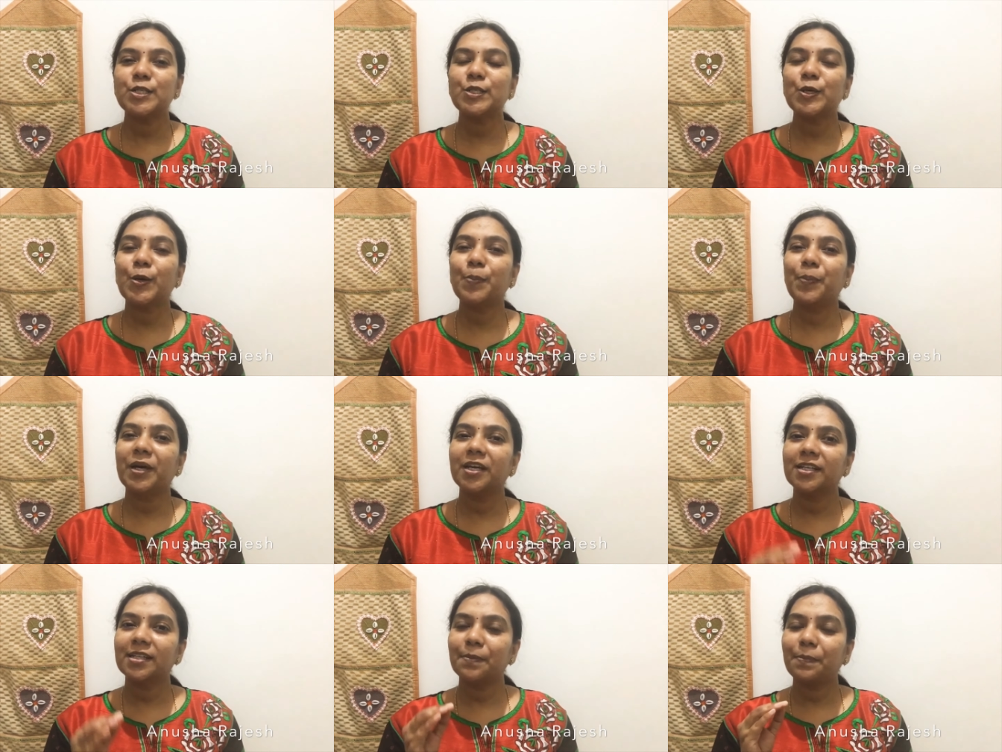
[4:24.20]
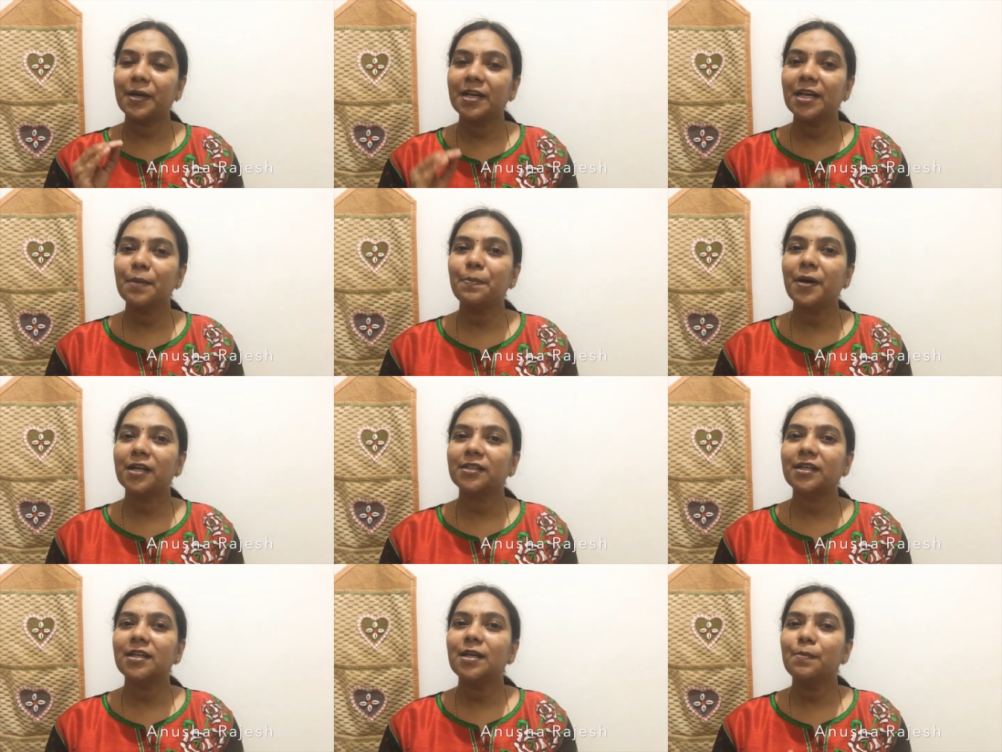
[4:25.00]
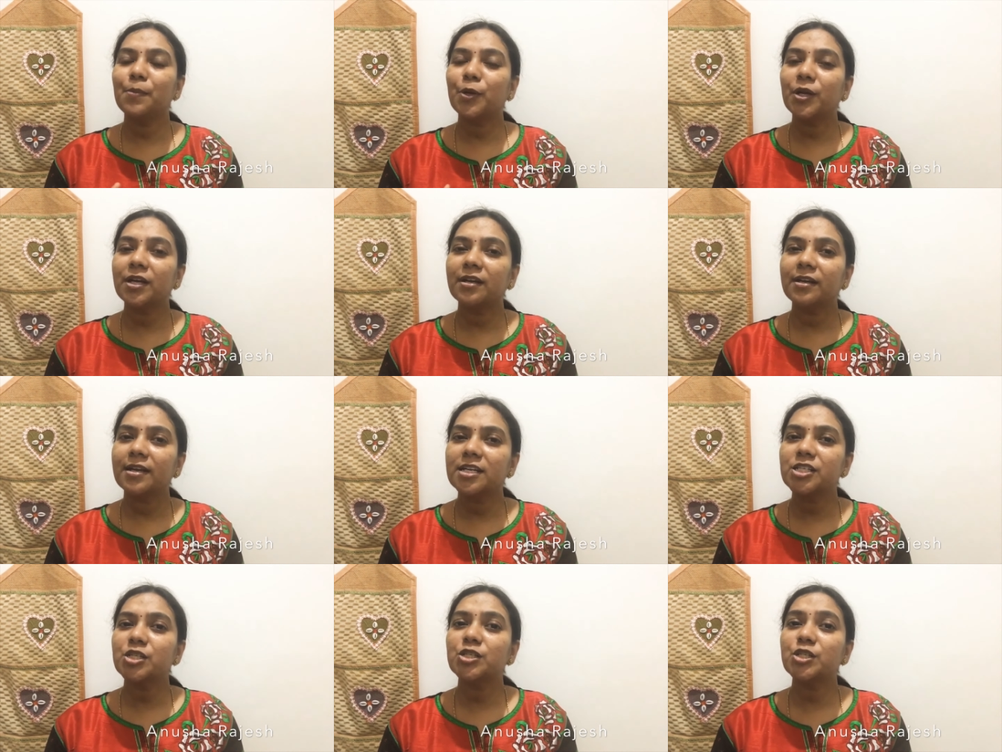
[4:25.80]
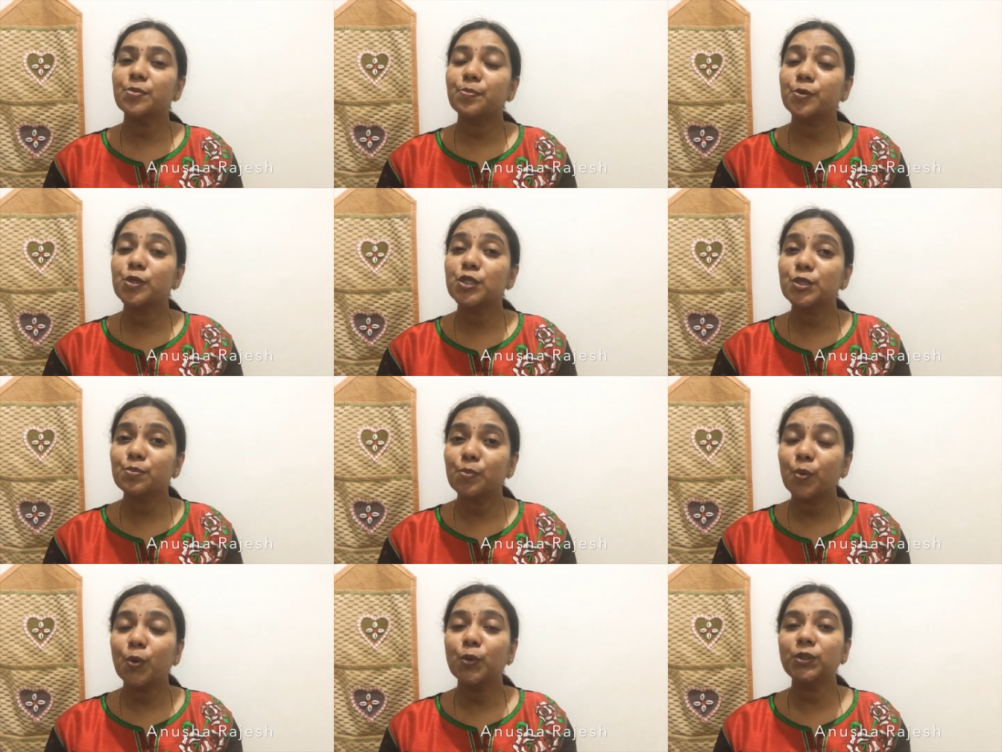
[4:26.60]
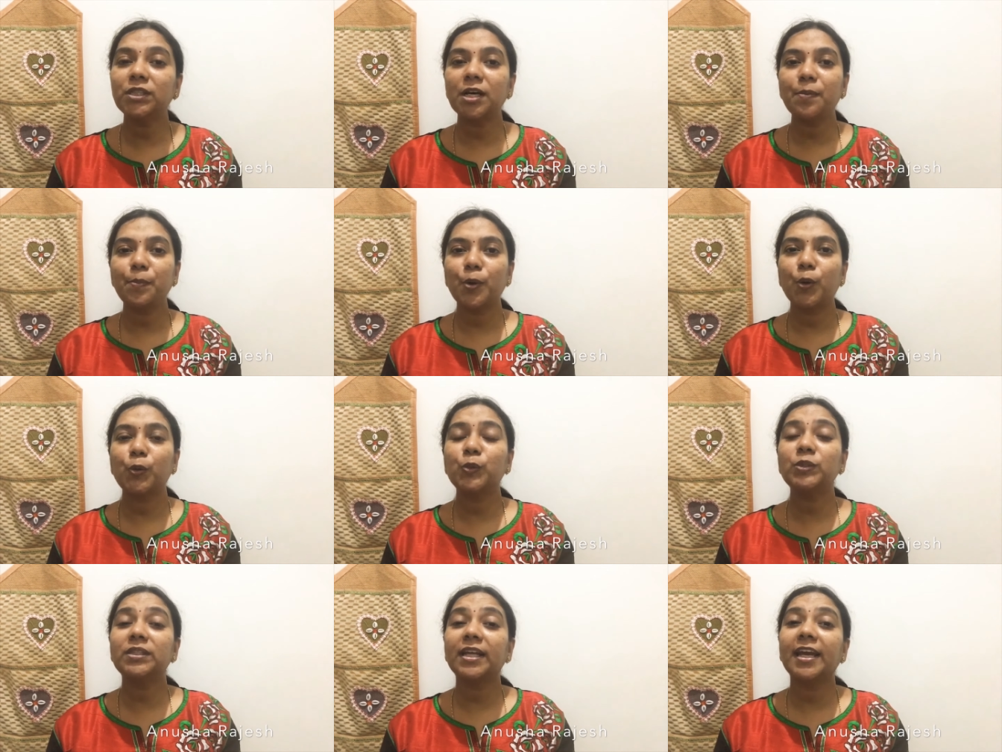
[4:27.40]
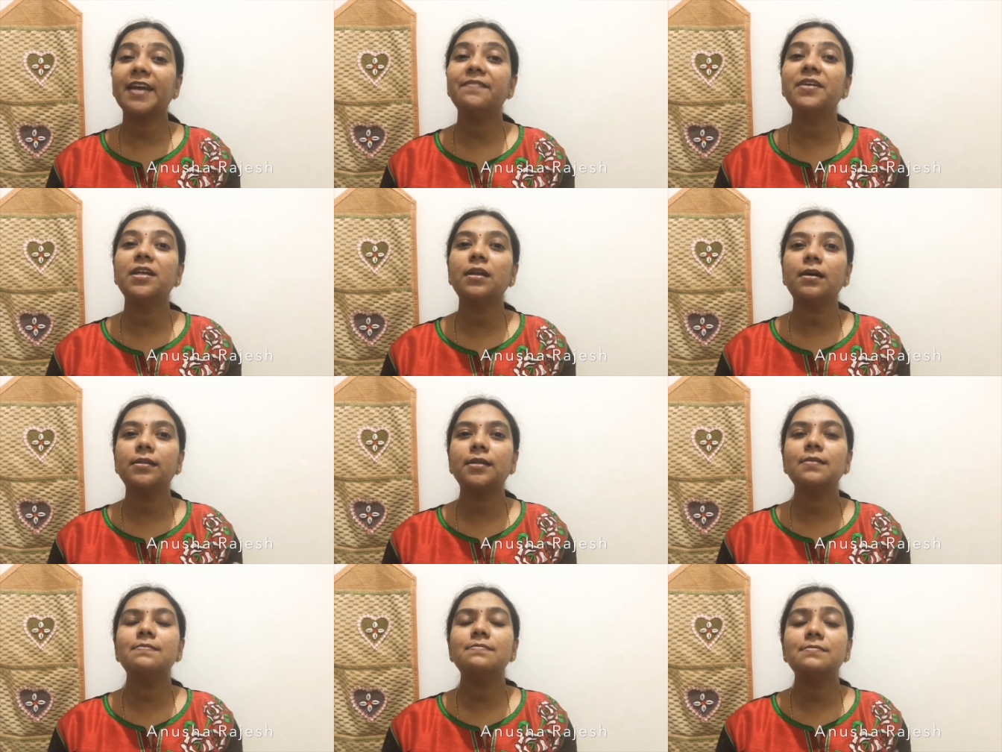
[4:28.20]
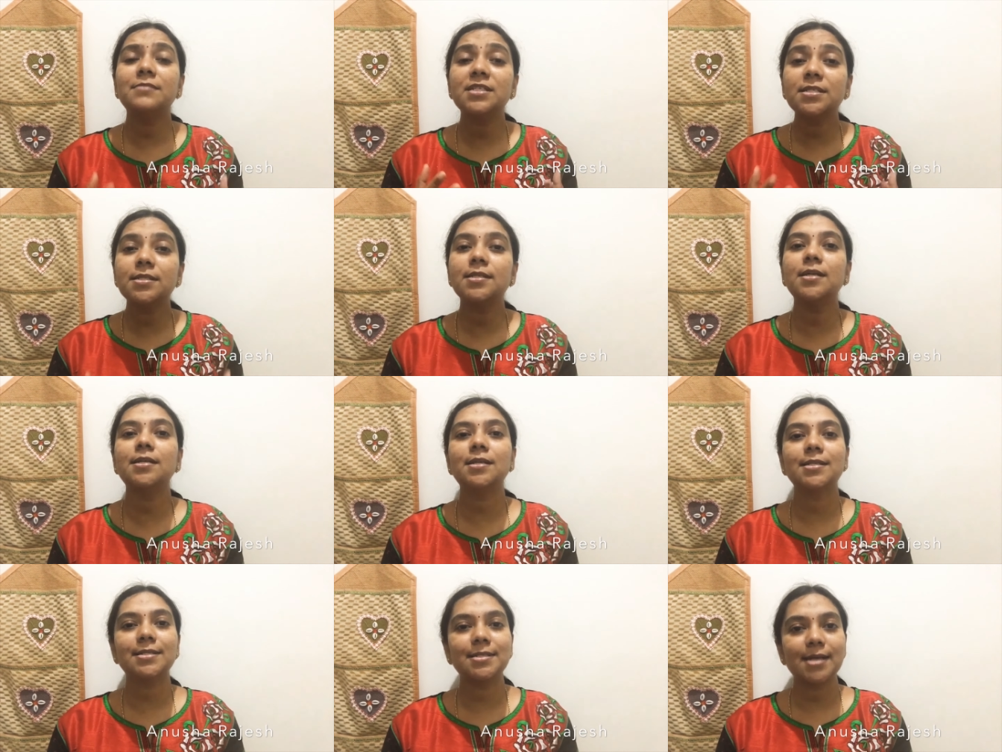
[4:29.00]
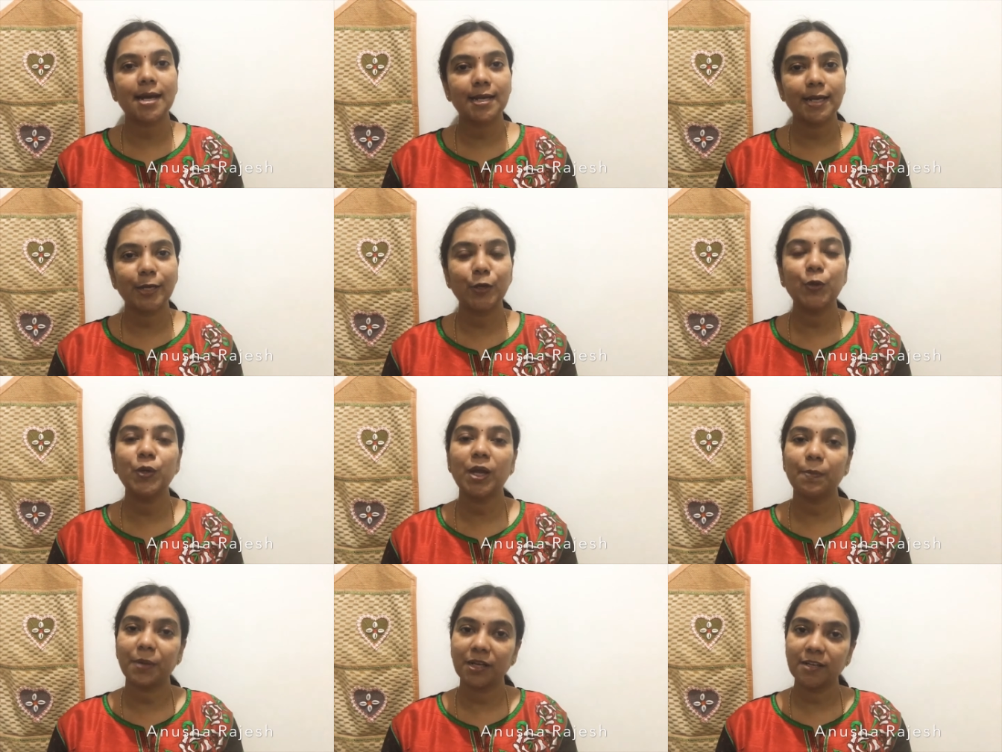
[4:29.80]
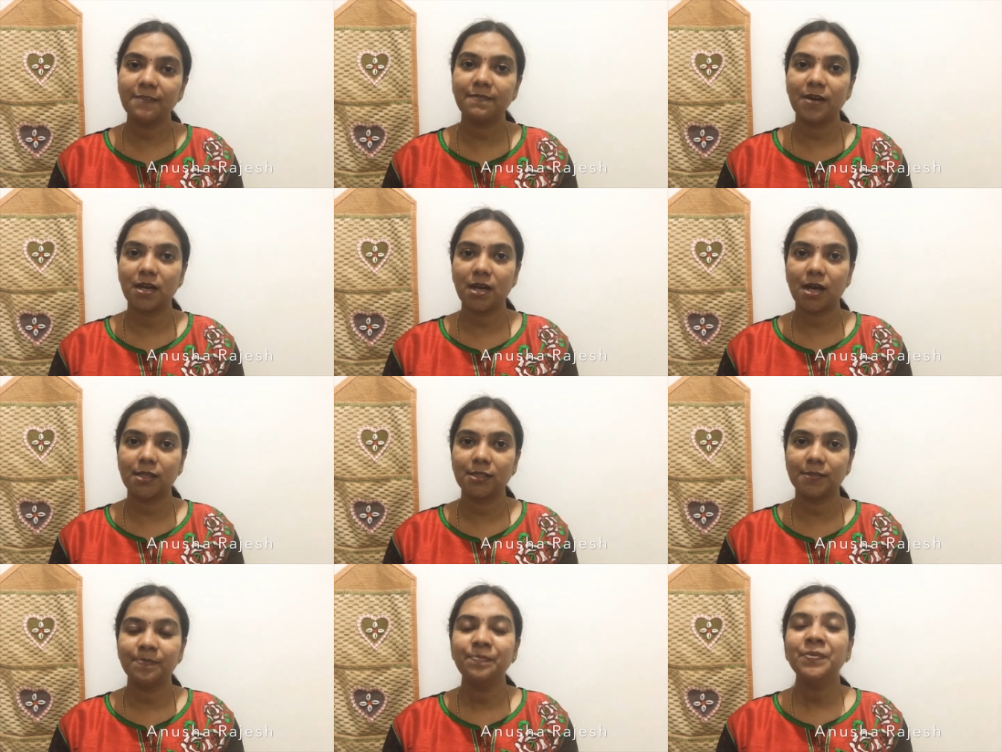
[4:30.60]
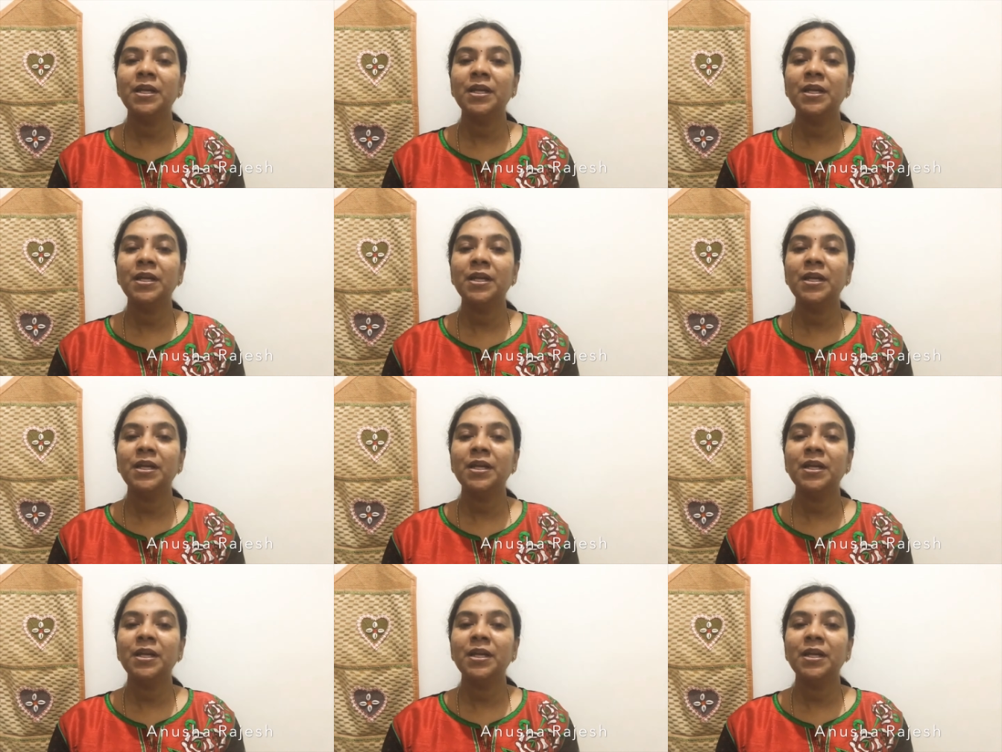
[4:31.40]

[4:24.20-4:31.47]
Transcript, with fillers: ஸோ இப்போ இதை பண்ணி பார்த்தா நம்மளோட ரிலேஷன்ஷிப்பும் ஸ்மூத்தாக போகும் தேவையில்லாத மிஸ் அண்டர்ஸ்டாண்டிங்கும் நமக்கு வராது